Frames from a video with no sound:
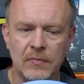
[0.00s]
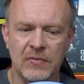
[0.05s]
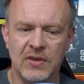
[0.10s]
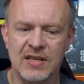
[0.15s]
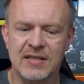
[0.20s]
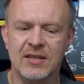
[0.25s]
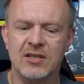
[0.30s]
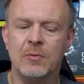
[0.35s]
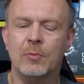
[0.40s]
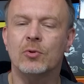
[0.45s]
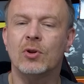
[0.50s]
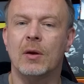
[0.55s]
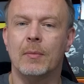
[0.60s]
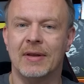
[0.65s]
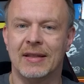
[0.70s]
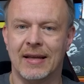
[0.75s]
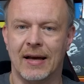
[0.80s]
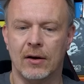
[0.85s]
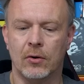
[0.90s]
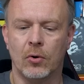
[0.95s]
nie znajdziemy tutaj
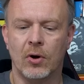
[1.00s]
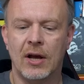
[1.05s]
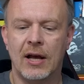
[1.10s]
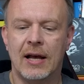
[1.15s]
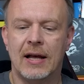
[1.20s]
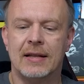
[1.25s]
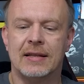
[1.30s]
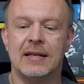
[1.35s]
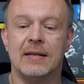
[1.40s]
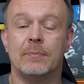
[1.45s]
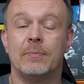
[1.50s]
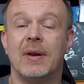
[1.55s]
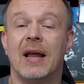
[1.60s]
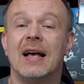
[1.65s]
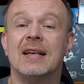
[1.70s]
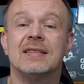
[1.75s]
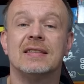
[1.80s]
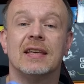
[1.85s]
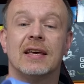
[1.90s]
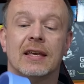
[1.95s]
metalu. Ten
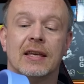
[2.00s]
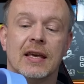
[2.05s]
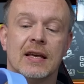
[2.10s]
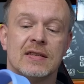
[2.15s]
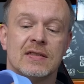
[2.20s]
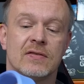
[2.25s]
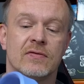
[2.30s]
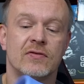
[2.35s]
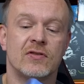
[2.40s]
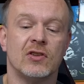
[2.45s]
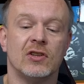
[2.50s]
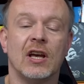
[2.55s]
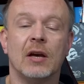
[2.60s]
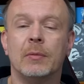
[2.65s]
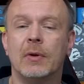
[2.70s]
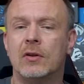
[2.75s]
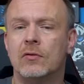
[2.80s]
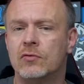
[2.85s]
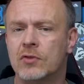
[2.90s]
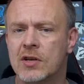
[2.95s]
plastik jest w co
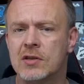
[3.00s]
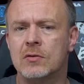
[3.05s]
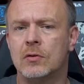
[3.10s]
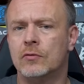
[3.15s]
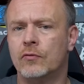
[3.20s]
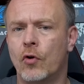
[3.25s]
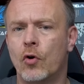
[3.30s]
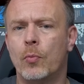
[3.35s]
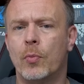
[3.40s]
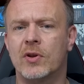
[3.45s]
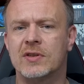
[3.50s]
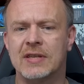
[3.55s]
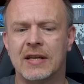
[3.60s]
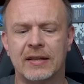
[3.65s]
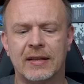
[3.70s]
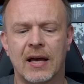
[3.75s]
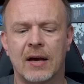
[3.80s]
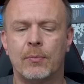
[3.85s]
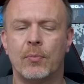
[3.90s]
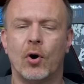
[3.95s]
najmniej
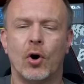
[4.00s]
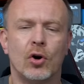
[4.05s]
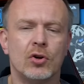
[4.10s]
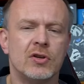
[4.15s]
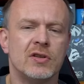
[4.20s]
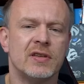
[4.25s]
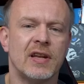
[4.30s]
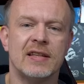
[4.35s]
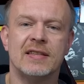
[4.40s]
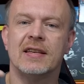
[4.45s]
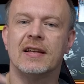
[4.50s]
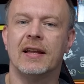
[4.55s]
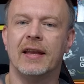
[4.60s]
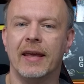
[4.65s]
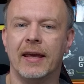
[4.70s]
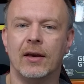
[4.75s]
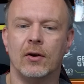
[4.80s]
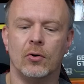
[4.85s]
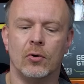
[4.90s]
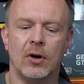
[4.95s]
22% pochodzi z
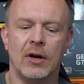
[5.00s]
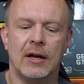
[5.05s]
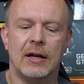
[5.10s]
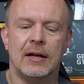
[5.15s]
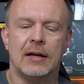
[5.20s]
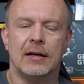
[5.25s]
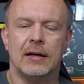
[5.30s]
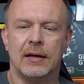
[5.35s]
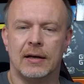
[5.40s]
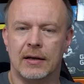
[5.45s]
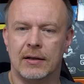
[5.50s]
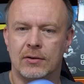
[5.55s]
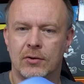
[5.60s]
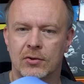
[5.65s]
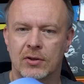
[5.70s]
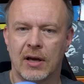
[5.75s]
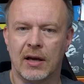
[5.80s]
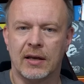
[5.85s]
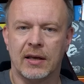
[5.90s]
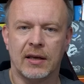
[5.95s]
recyklingu. E,
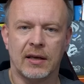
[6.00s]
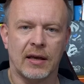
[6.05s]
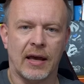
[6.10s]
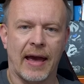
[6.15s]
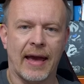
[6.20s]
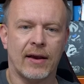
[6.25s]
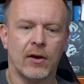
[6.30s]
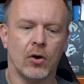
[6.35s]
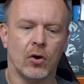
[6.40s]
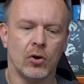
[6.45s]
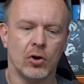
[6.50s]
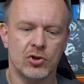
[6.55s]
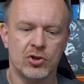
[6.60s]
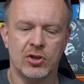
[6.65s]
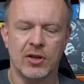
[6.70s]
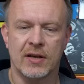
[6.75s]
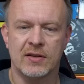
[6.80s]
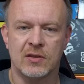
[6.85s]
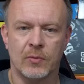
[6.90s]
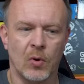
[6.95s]
to tak Eco
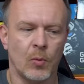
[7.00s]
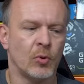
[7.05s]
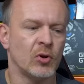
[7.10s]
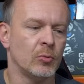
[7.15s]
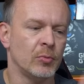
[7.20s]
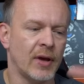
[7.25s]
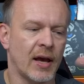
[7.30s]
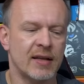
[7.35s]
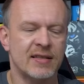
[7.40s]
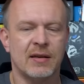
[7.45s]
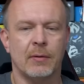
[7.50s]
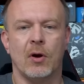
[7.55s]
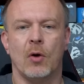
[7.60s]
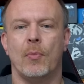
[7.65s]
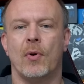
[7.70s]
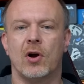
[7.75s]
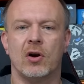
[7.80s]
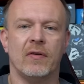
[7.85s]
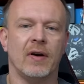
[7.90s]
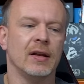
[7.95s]
Logitech tak zrobił, podobnie jak całe
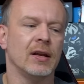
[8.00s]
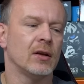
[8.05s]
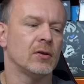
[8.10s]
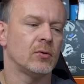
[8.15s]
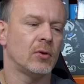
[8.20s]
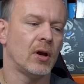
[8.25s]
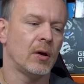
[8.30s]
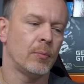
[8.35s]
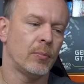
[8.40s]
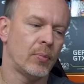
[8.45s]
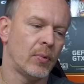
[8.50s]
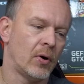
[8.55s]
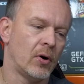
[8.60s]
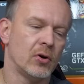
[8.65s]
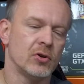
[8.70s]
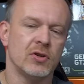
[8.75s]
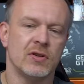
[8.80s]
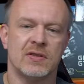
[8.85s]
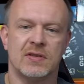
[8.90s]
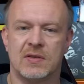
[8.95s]
opakowanie, które
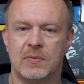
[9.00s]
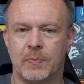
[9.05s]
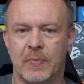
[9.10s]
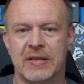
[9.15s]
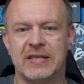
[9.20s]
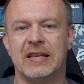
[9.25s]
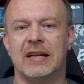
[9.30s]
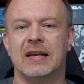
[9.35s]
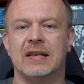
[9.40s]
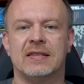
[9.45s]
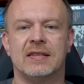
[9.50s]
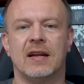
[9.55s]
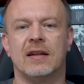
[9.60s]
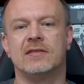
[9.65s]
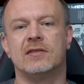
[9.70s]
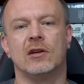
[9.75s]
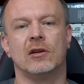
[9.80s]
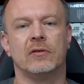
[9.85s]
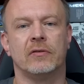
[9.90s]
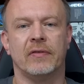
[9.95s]
pochodzi z specjalnie
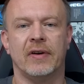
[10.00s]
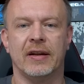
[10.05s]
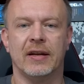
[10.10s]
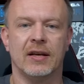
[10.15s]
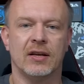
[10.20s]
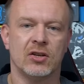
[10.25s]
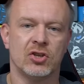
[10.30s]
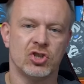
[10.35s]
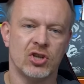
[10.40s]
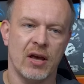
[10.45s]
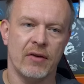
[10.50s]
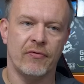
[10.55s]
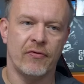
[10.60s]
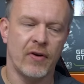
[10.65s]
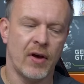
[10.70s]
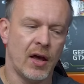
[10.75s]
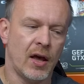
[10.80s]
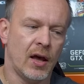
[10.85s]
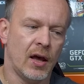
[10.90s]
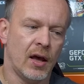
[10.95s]
selekcjonowanych drzew.